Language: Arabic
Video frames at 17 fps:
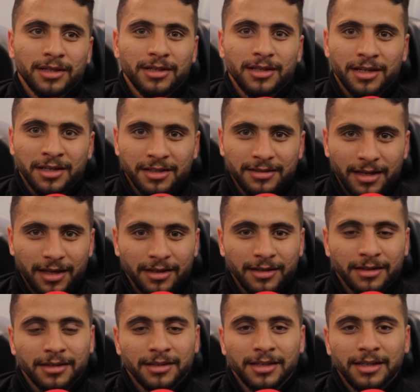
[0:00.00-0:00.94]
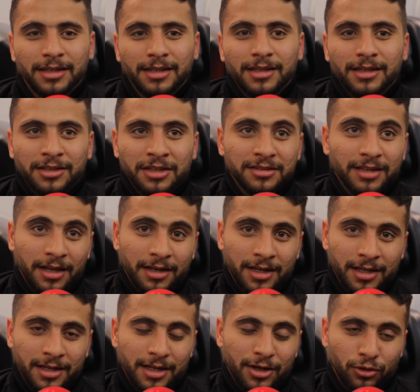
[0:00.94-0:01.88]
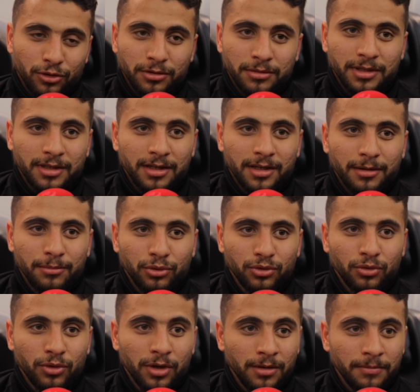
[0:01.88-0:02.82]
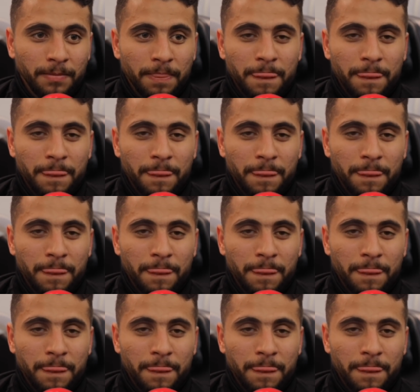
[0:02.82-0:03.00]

نقدر نسعى نسعى ان احنا ناخد البطوله